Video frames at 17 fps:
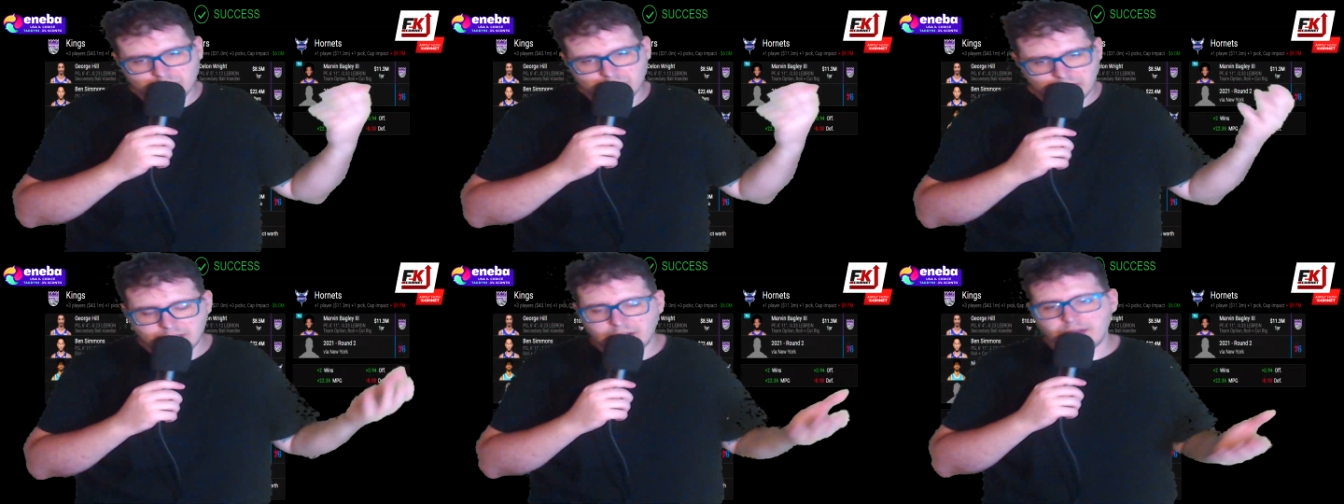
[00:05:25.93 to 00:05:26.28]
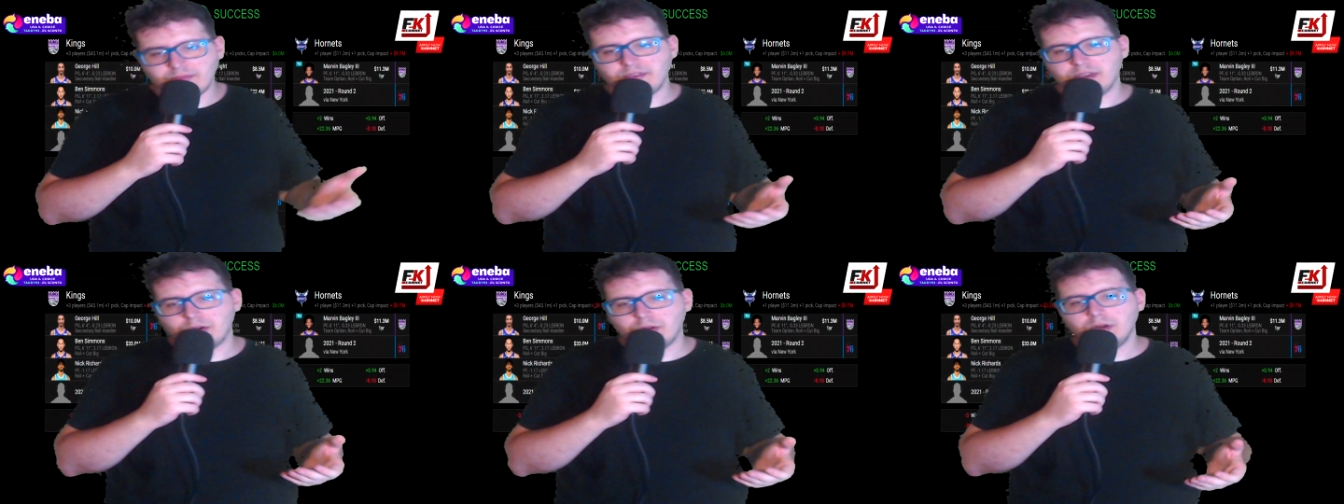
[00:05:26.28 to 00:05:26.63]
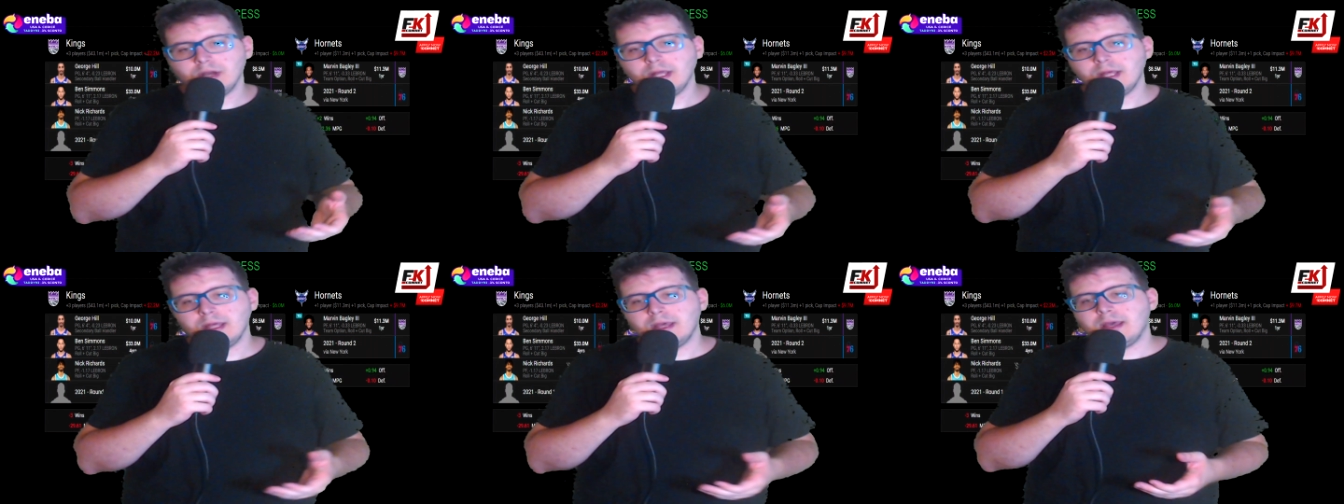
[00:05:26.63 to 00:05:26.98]
a dire il vero,
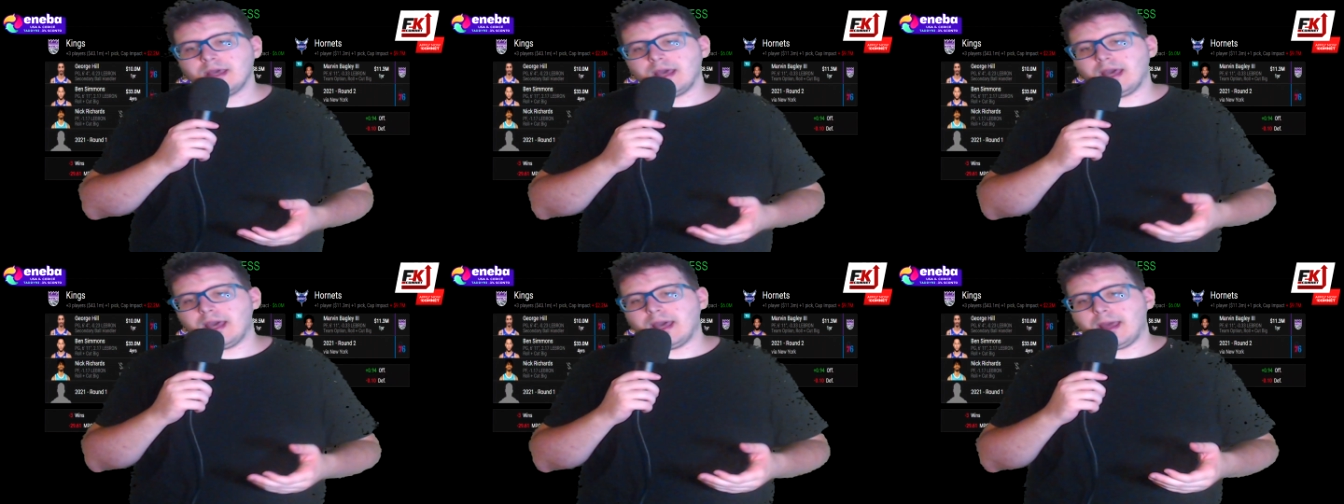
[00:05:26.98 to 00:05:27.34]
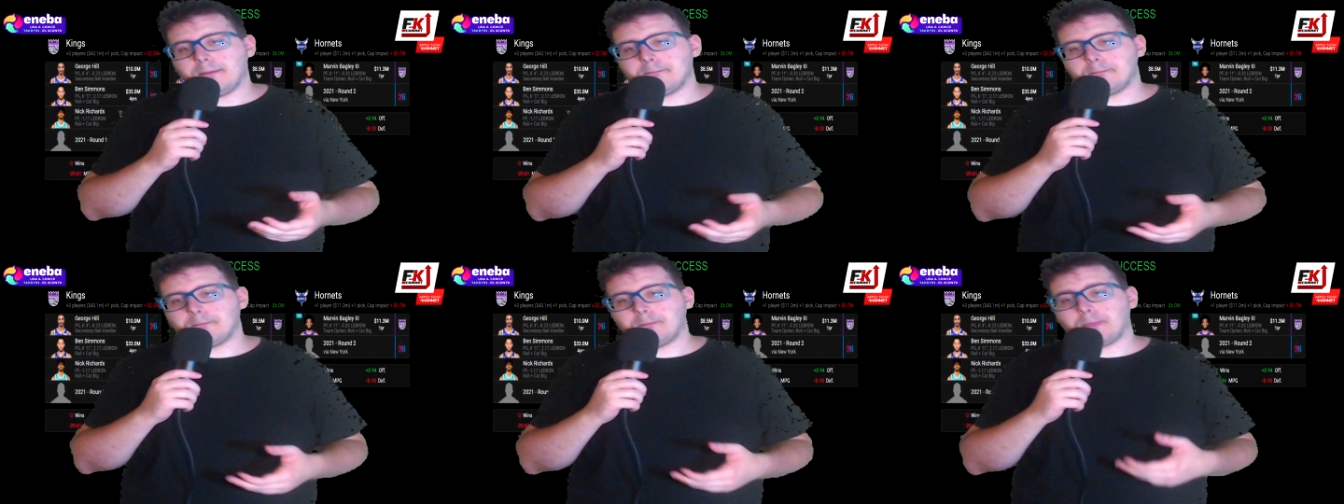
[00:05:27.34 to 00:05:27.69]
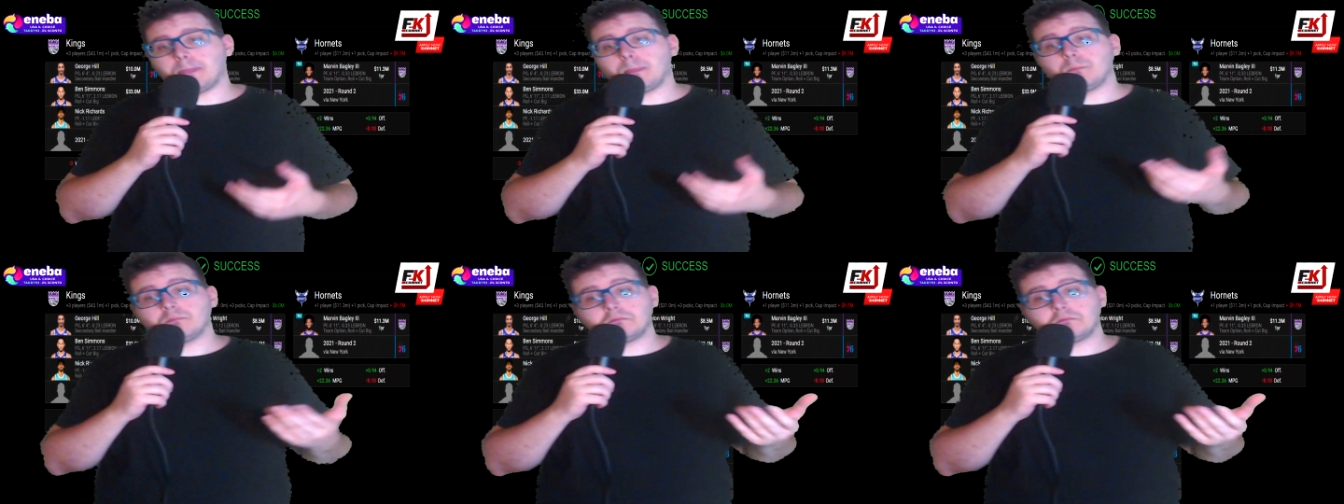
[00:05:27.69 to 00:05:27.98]
ehm,